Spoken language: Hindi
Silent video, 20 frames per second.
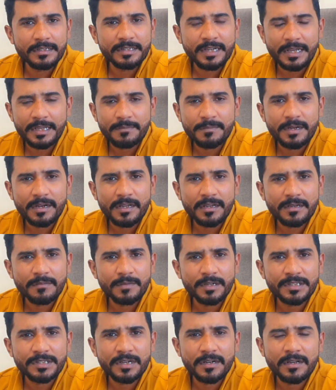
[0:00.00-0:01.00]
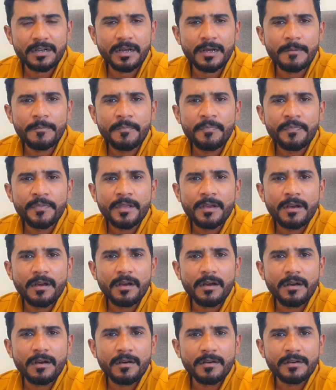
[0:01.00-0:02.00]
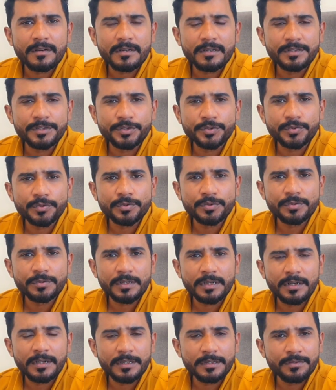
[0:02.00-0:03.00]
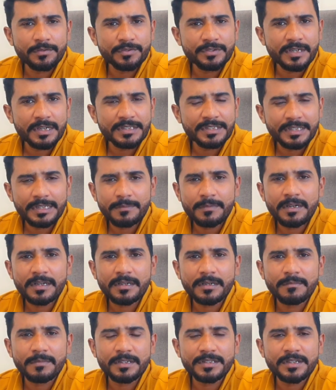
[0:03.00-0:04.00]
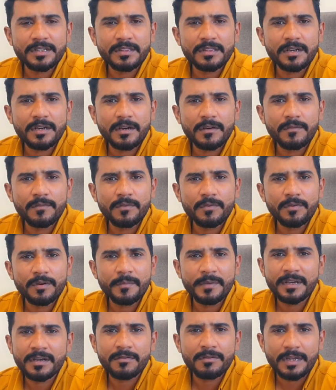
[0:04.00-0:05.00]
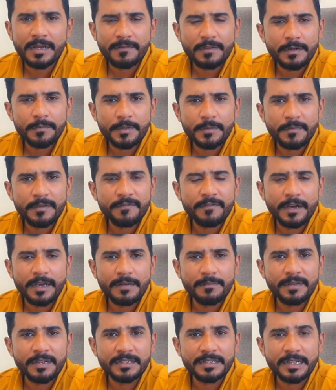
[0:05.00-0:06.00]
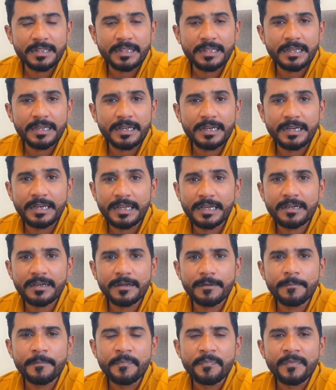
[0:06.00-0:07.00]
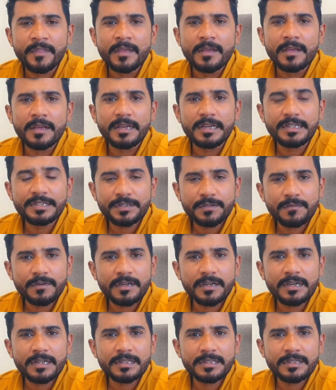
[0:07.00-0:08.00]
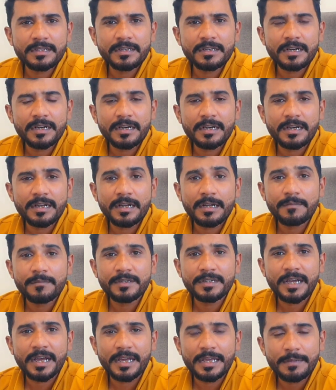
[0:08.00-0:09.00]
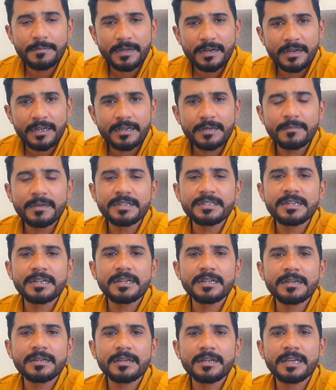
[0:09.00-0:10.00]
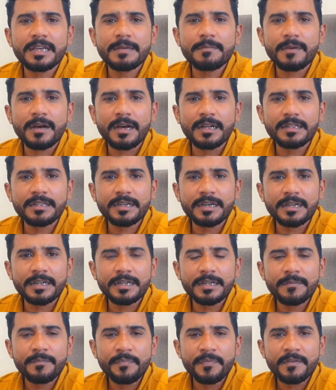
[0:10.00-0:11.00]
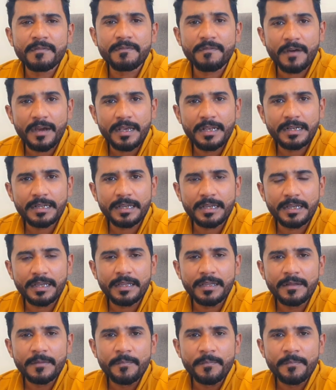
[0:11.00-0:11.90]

ढाई मरला कमर्शल का और जो दूसरा छः वाला कमर्शल था वो हमें को लेवल पे भी फाइल मिल जाती है लेकिन इस वक्त अगर हम ढाई मरला कमर्शल की बात करें फाइल की